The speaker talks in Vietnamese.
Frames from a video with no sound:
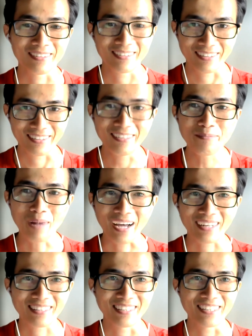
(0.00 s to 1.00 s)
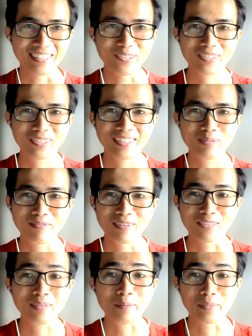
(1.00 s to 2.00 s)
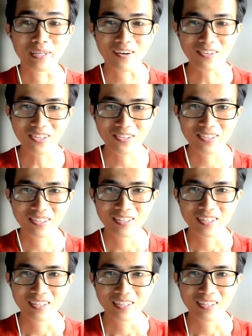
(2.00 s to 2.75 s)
nước bạn thì đôi khi chúng ta về ăn mì gói thôi